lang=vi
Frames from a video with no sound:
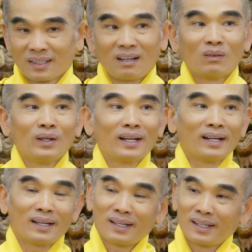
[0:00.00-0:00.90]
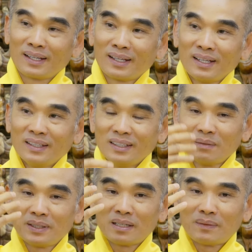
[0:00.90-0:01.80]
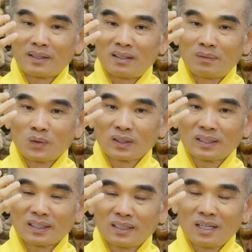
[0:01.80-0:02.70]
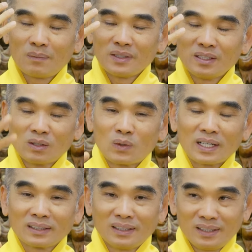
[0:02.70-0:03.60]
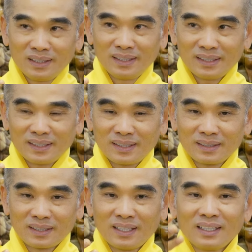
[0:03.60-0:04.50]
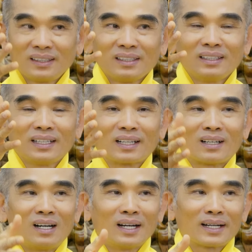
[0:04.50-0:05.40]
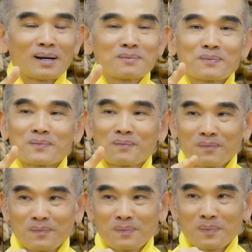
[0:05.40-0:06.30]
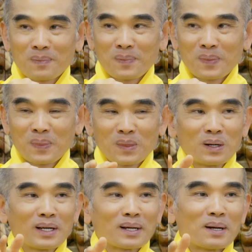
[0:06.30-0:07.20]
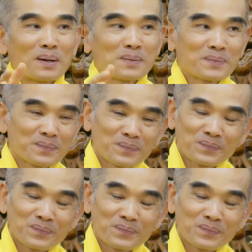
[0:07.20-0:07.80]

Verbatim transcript: còn nguyên à. Nhưng bây giờ mình nói một cái tầng nữa là mình vượt qua cái tưởng, thì cái tướng này còn hay không? Tướng này còn không?